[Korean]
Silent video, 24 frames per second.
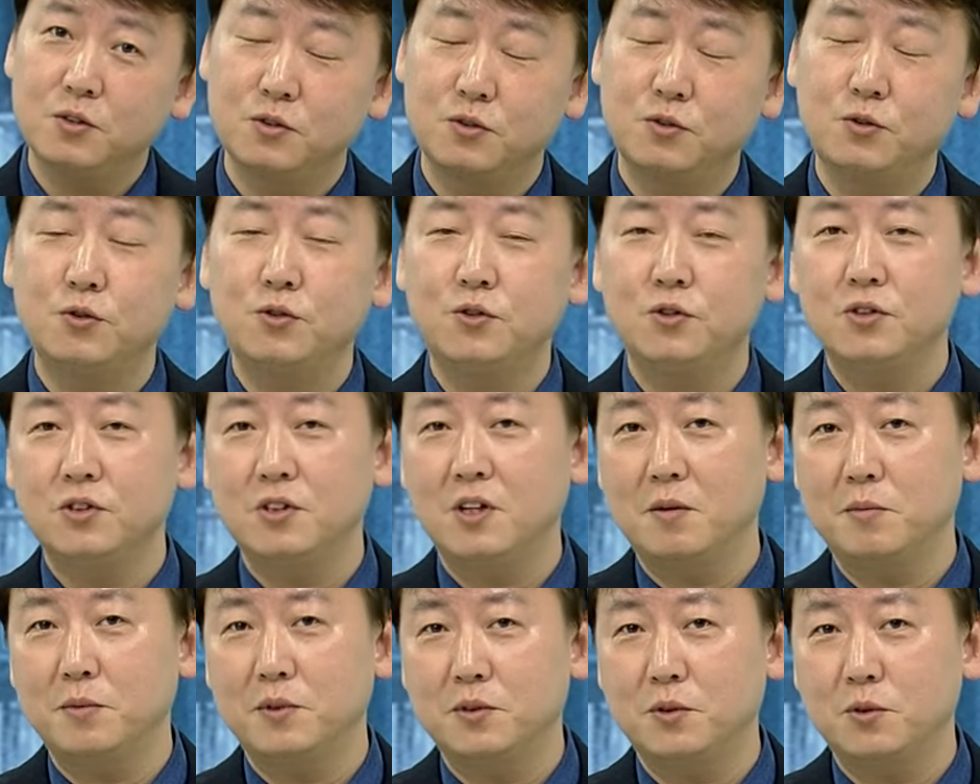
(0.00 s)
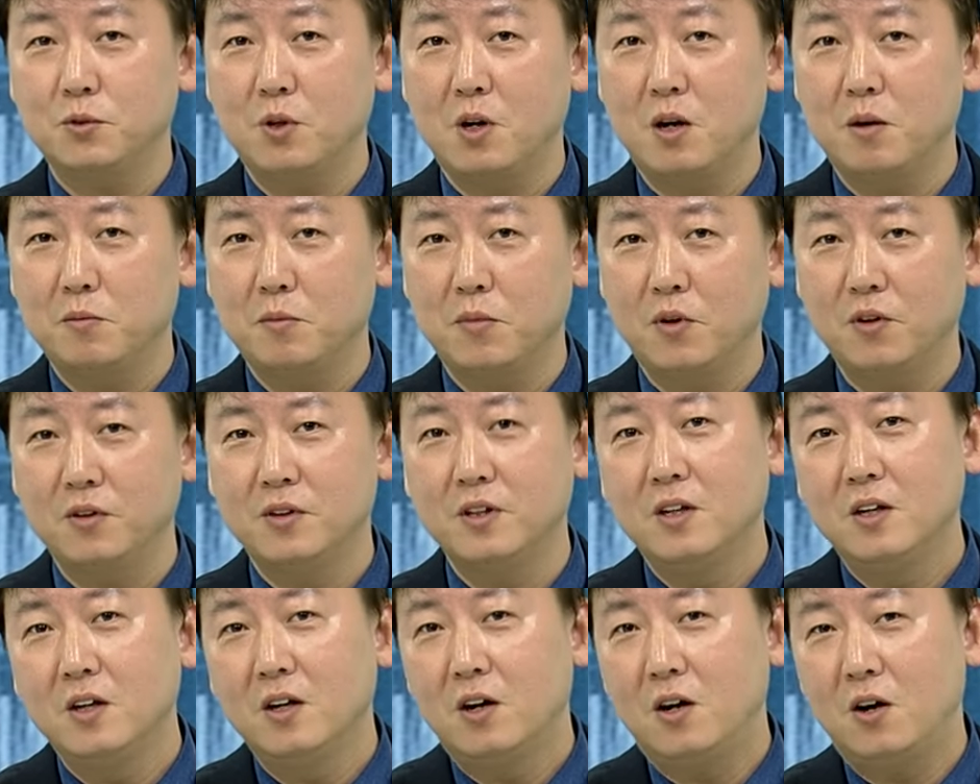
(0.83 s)
그 수출을 하면서 또 한번
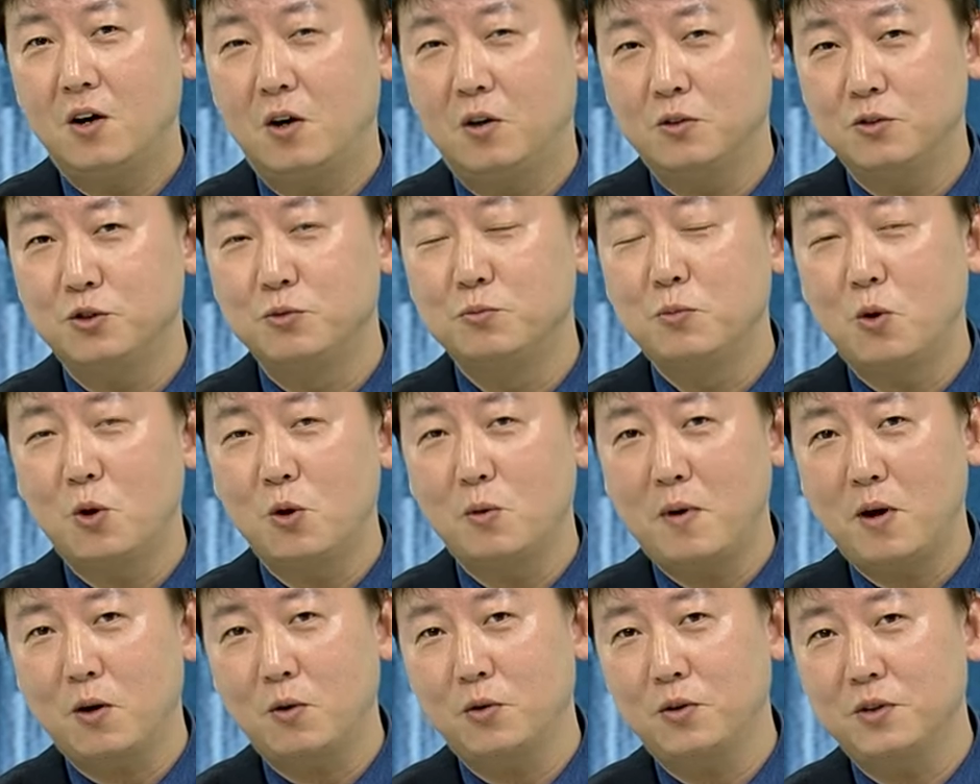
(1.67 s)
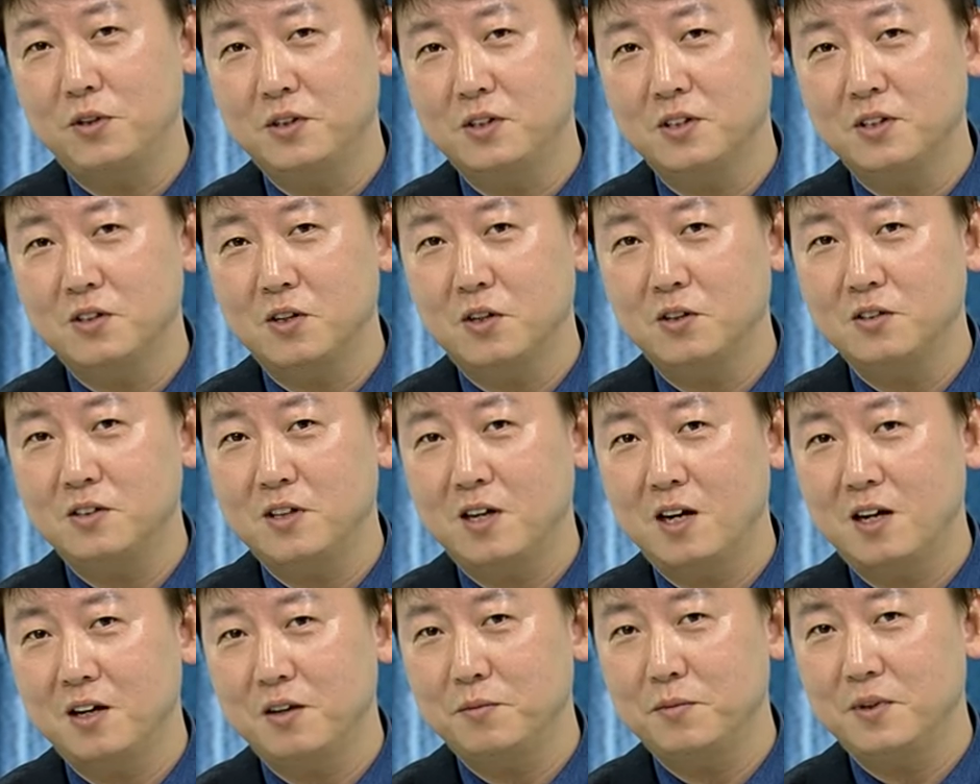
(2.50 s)
어, 주목을 받고 있는 그런
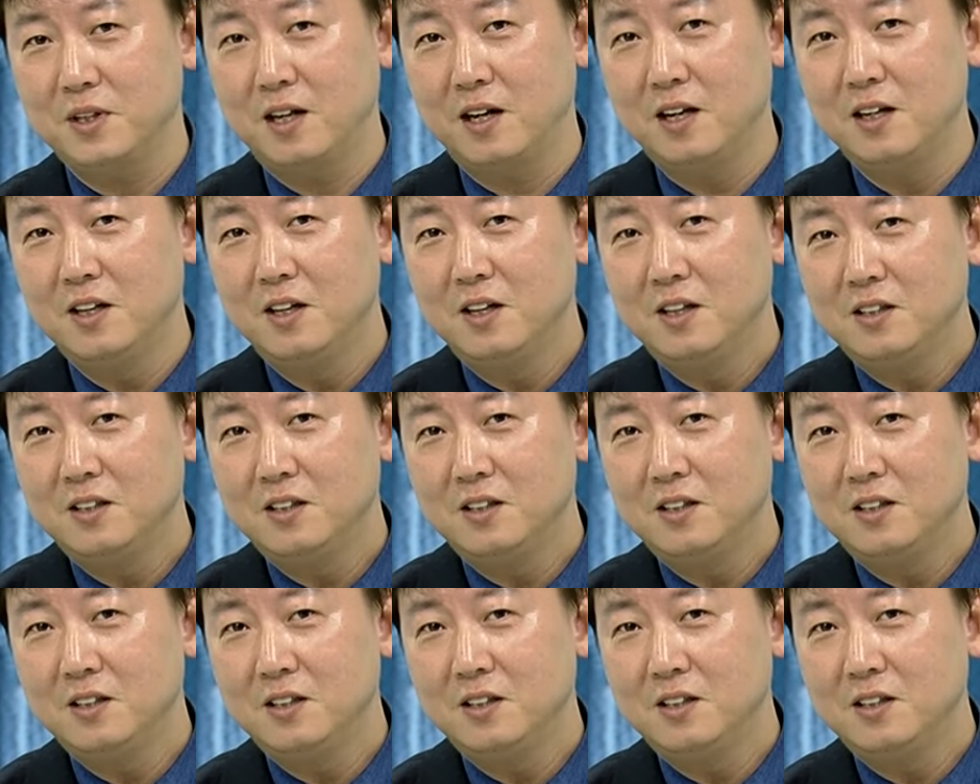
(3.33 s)
상황입니다.